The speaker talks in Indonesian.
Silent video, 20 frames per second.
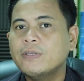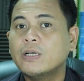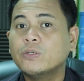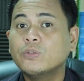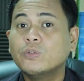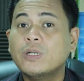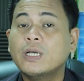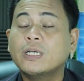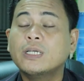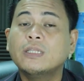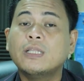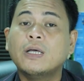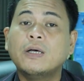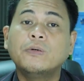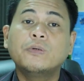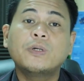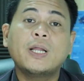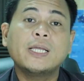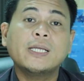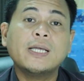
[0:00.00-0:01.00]
yang sudah
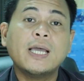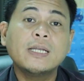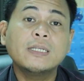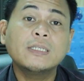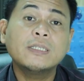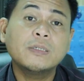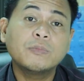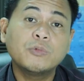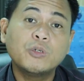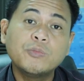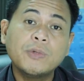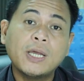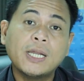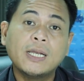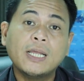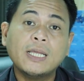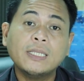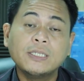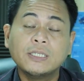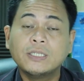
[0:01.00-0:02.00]
kita uraikan sebelumnya
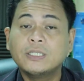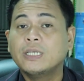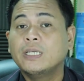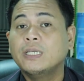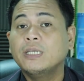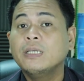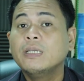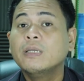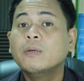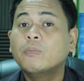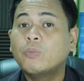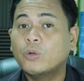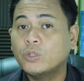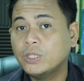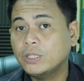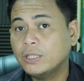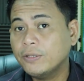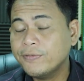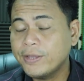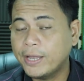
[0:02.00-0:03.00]
adalah sisi
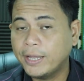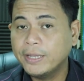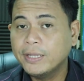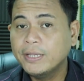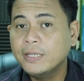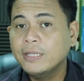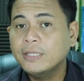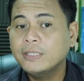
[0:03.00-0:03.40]
positifnya.